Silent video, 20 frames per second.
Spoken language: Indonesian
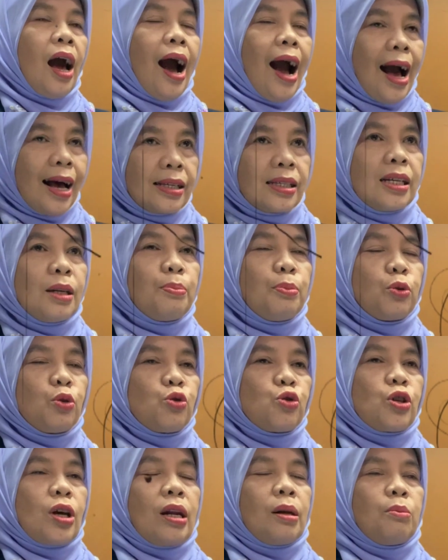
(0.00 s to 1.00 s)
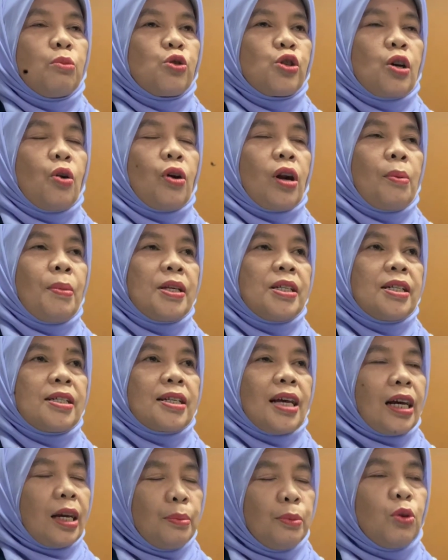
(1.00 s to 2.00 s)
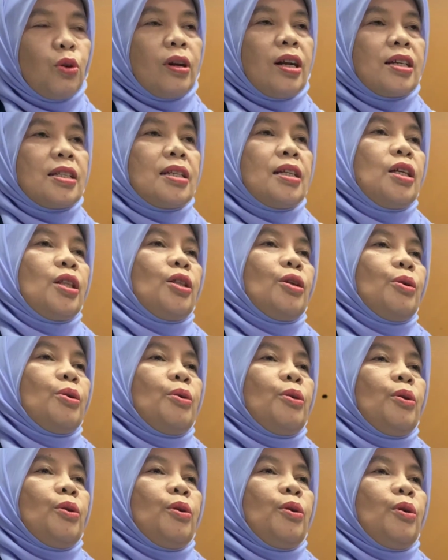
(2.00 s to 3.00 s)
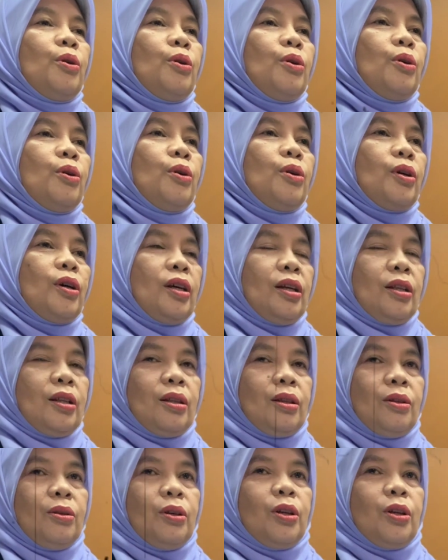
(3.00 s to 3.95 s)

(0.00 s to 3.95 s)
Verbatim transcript: hasil putusan musyawarah majelis hakim itu adalah segitu gitu.